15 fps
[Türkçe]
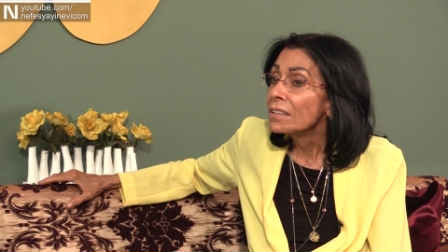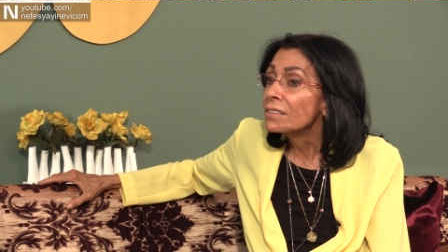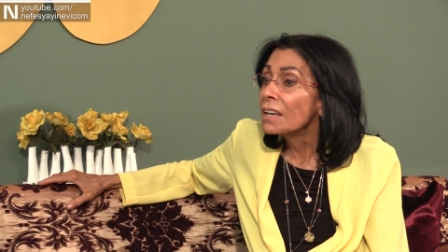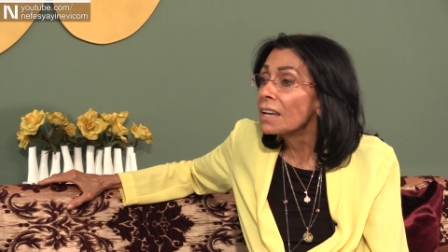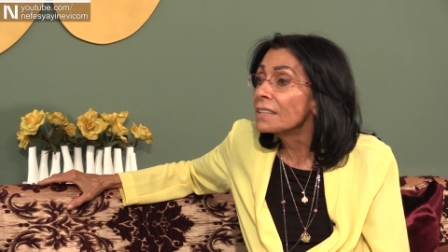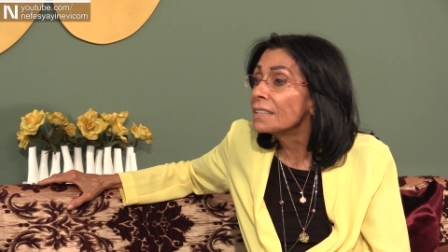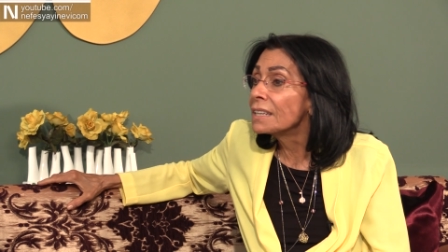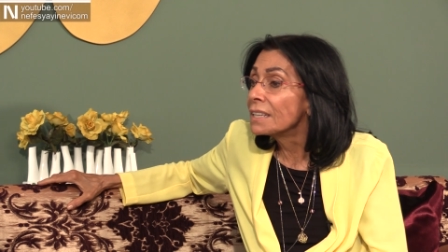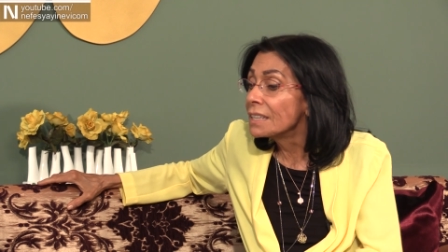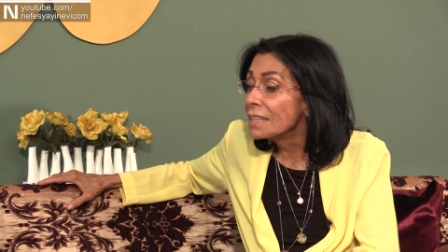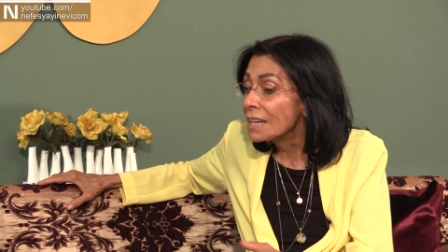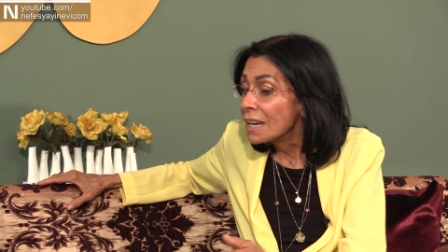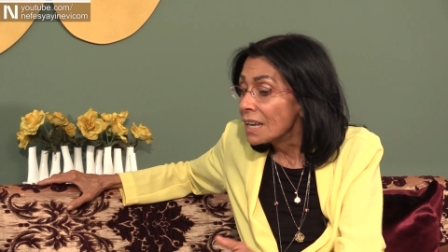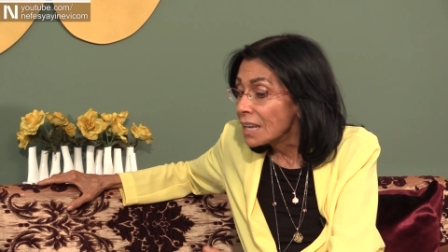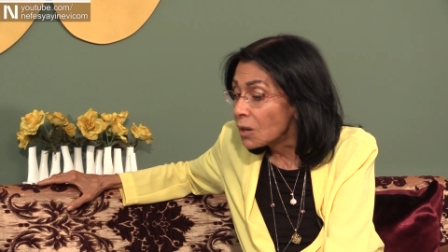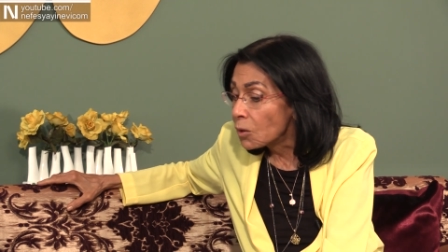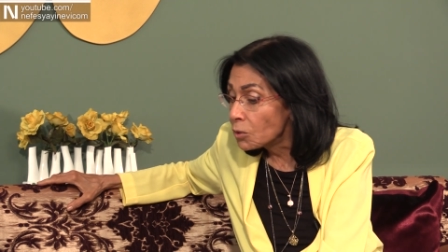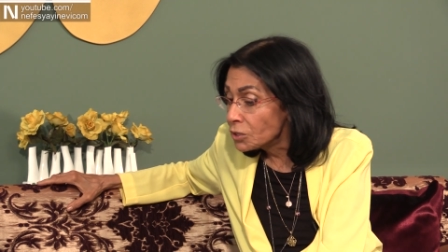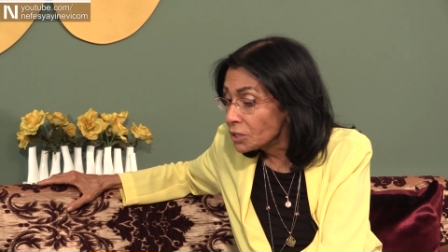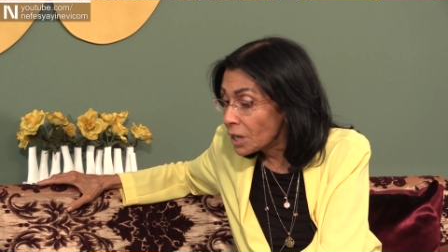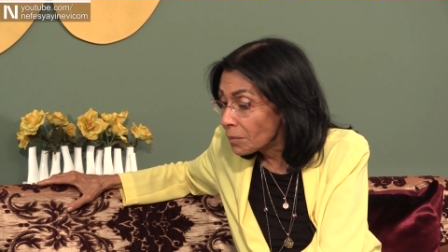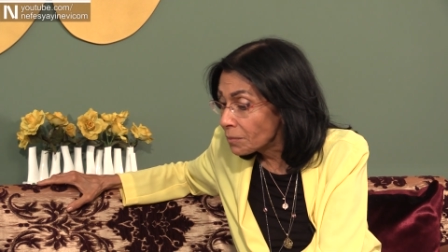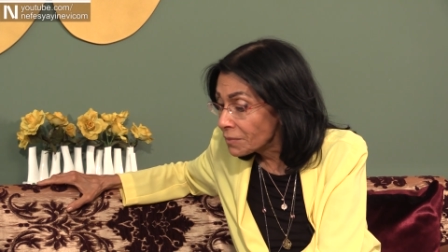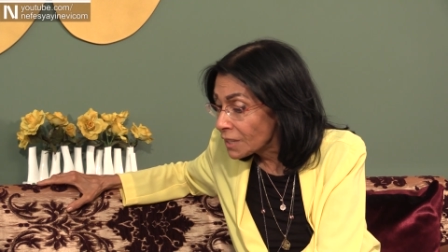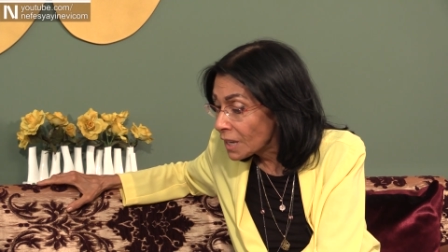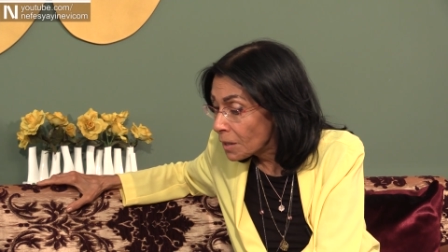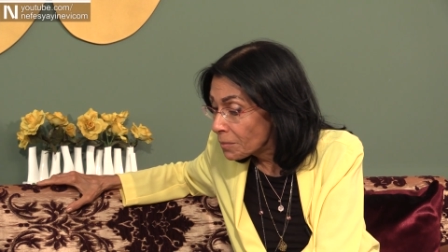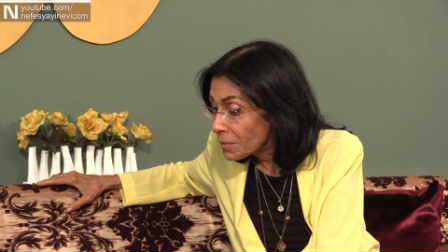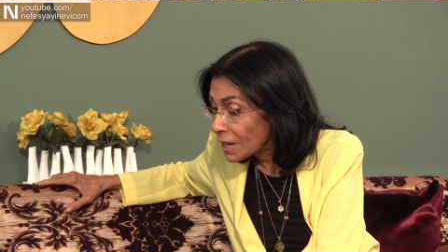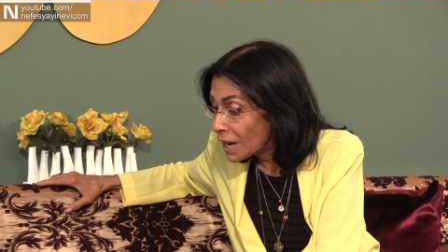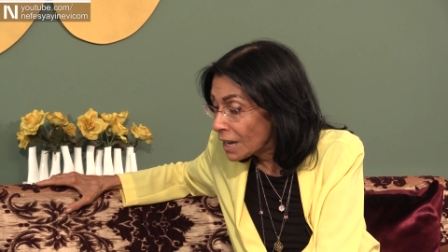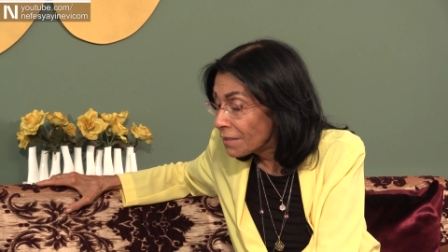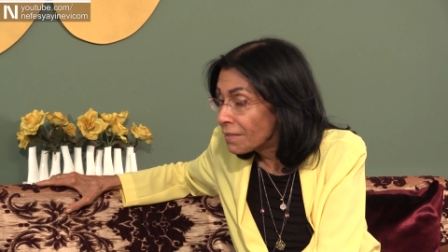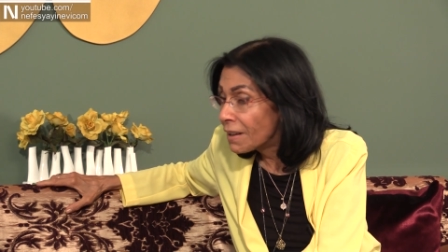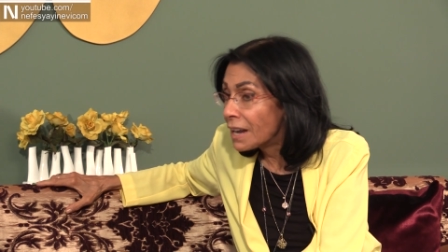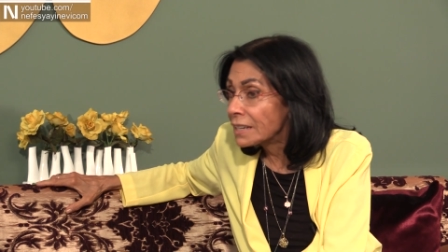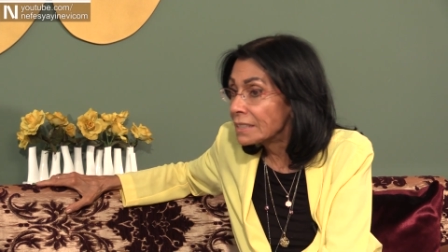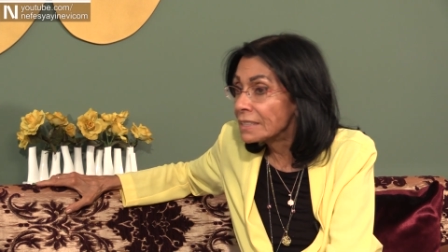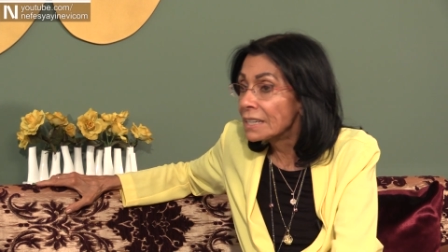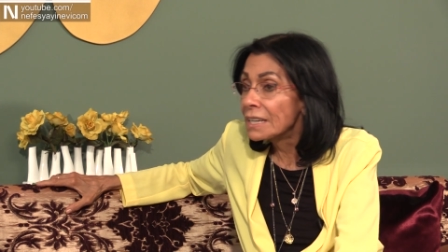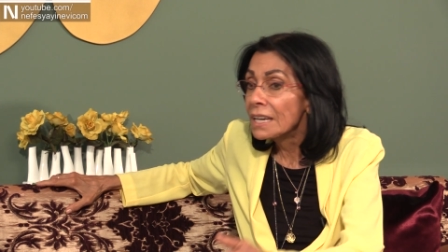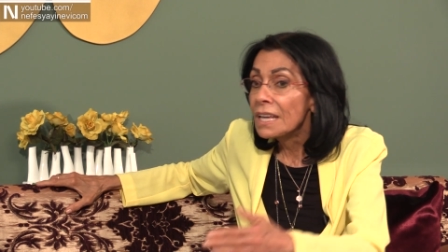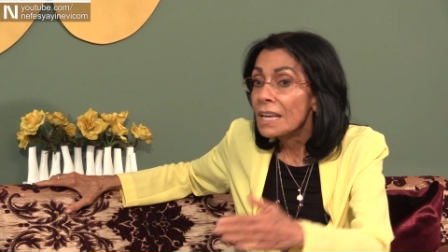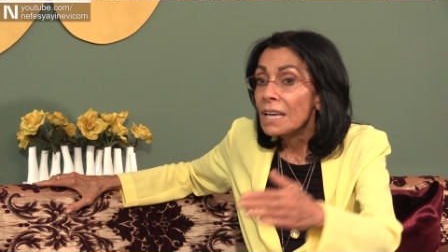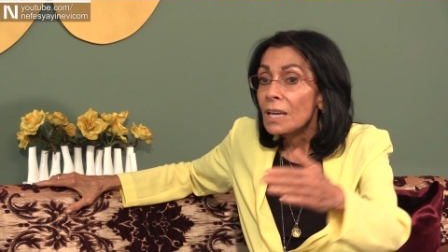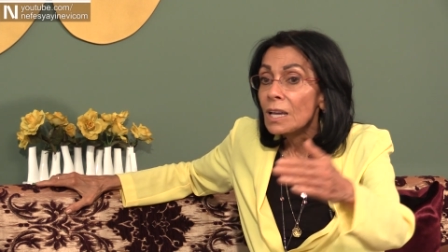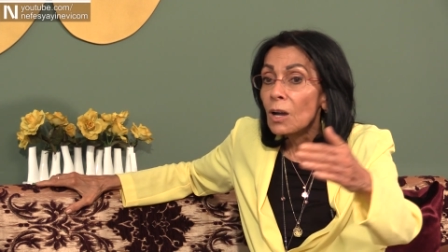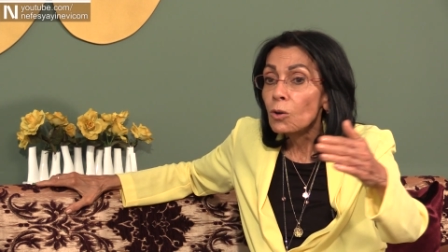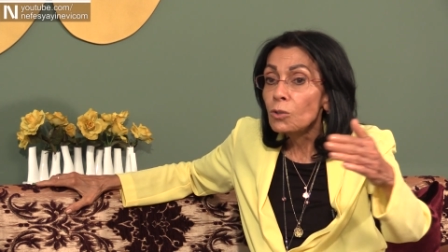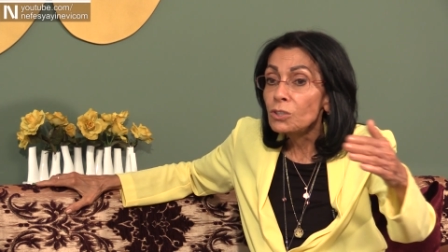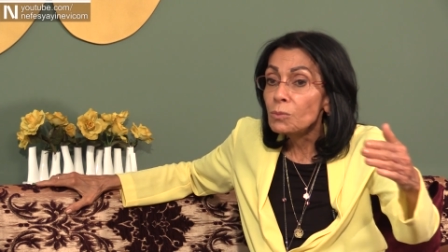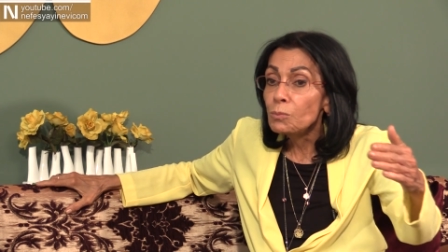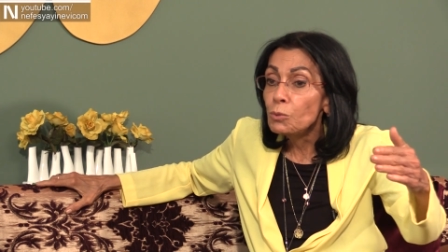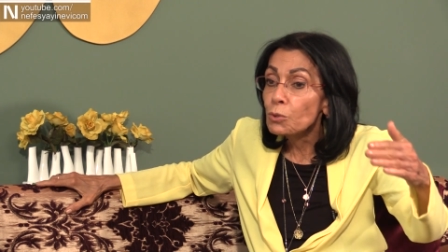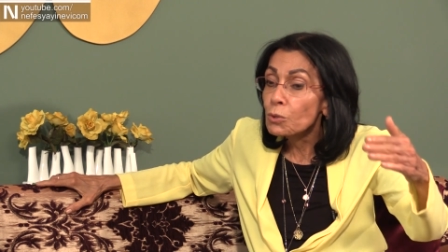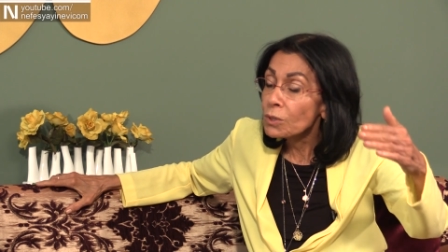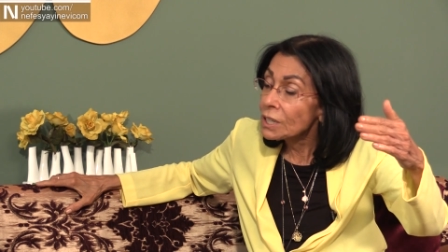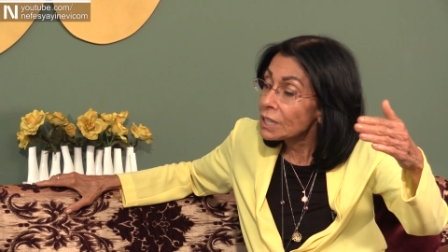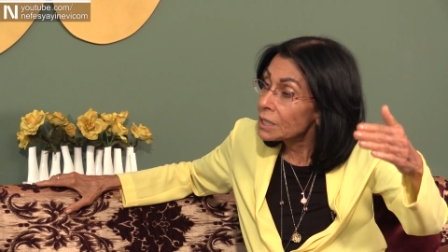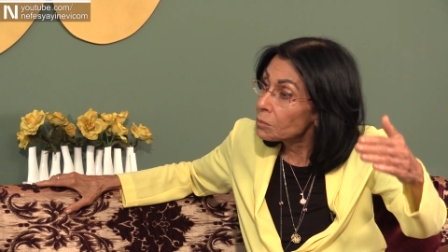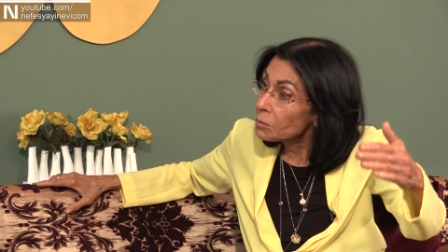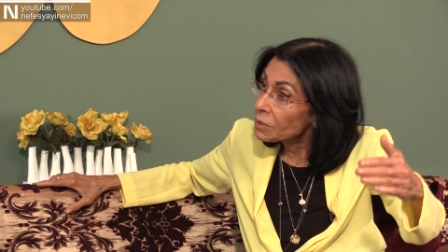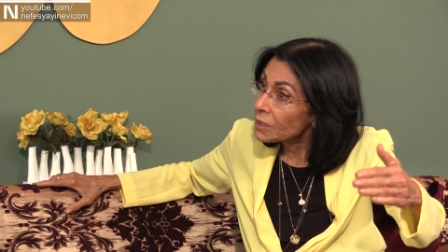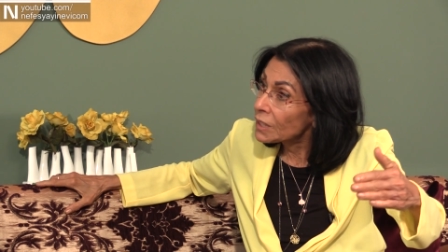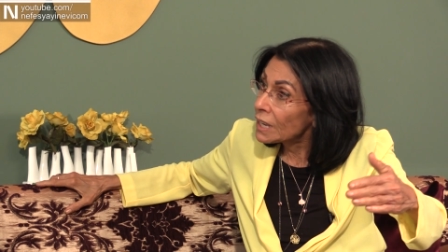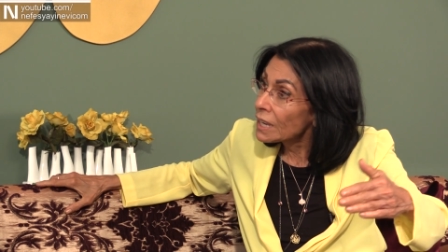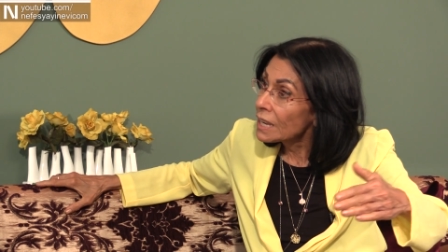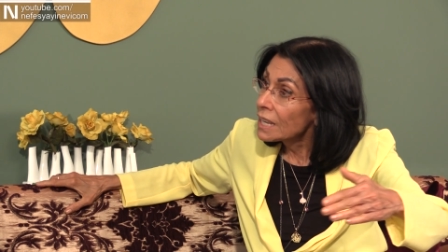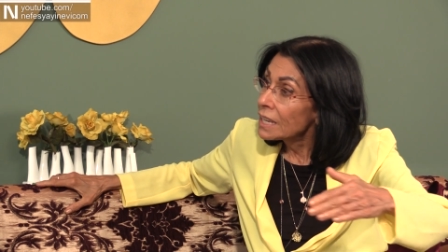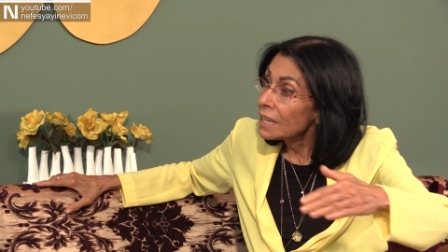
Zaten hocam Sami verdi. Hoca büyüklerimize,